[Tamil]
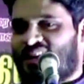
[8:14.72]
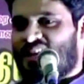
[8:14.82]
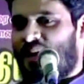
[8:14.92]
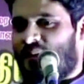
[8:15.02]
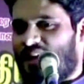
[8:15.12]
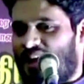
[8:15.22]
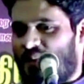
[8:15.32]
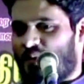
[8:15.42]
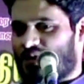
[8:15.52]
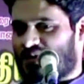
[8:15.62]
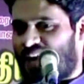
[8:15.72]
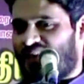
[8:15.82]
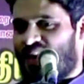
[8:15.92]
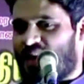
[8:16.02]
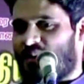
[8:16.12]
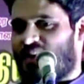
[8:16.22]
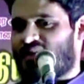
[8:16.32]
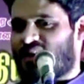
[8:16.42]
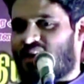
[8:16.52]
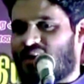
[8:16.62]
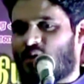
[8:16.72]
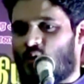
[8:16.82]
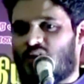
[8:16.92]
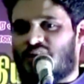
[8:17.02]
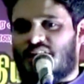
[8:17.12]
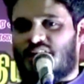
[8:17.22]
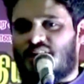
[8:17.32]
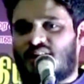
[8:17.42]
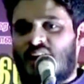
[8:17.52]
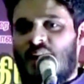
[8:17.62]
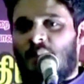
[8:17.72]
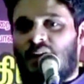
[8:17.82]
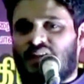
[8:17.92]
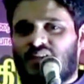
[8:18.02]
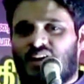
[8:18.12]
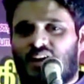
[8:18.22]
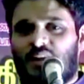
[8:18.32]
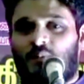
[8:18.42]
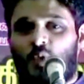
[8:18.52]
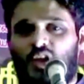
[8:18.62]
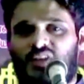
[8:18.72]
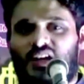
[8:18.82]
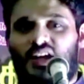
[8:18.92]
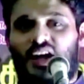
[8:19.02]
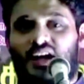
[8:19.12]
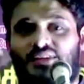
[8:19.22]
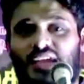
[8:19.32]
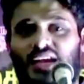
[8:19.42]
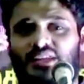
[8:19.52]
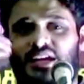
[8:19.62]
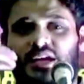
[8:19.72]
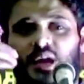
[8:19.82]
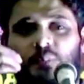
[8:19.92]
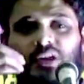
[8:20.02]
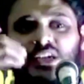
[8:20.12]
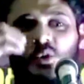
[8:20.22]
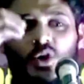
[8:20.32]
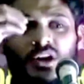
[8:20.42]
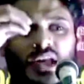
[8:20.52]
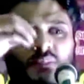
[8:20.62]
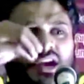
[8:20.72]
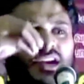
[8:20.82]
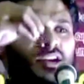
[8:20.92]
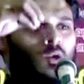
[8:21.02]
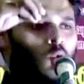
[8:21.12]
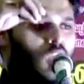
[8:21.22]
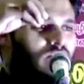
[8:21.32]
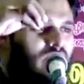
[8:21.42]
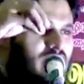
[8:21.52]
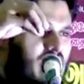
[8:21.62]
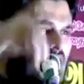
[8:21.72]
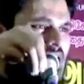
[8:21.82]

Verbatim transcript: நாமெல்லாம் ஒரு சாதாரண மனிதர்களின் குழந்தைகள் மனிதர்களில் புனிதர்களாக தேர்ந்தெடுக்கப்பட்ட ஒரு நபியின் குழந்தையை